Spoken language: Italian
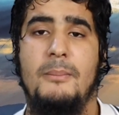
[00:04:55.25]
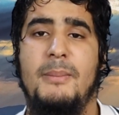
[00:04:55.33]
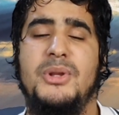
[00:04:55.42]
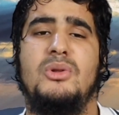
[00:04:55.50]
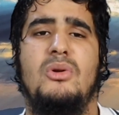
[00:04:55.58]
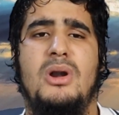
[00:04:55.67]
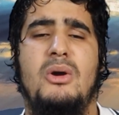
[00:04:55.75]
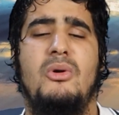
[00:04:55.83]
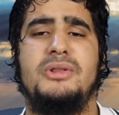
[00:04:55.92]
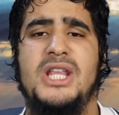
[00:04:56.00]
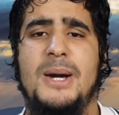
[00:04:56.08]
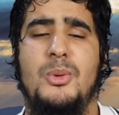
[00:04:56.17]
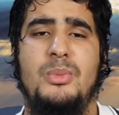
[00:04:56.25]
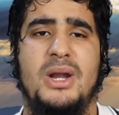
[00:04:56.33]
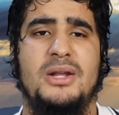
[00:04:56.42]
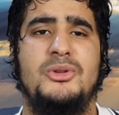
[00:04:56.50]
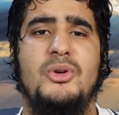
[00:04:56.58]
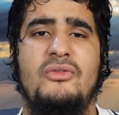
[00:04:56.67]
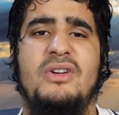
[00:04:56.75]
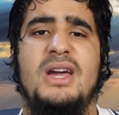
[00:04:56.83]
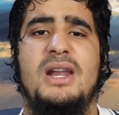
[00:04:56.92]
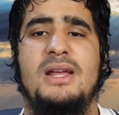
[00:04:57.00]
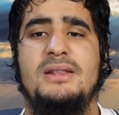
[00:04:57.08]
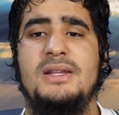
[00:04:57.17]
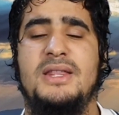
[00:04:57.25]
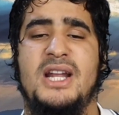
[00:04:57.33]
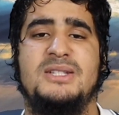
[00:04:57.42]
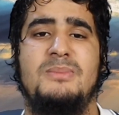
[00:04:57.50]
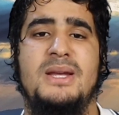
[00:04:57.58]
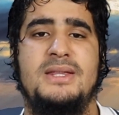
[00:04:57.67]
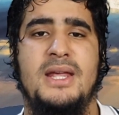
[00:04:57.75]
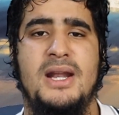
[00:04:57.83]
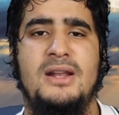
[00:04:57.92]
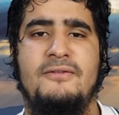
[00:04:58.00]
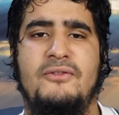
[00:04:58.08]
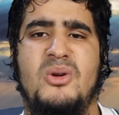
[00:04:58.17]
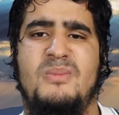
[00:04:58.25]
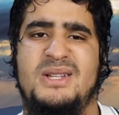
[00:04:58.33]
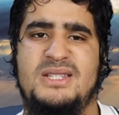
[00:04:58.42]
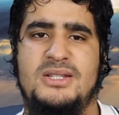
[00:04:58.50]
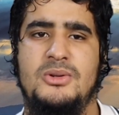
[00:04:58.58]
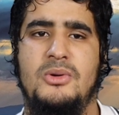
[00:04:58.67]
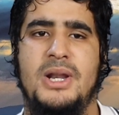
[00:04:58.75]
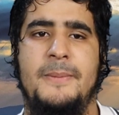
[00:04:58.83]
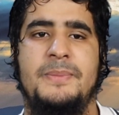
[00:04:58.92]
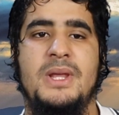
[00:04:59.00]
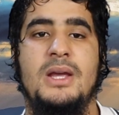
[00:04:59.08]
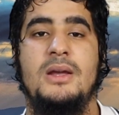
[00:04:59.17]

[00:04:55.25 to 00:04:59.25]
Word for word: ma noi lo raccontiamo per dovere di trasmettere l'informazione.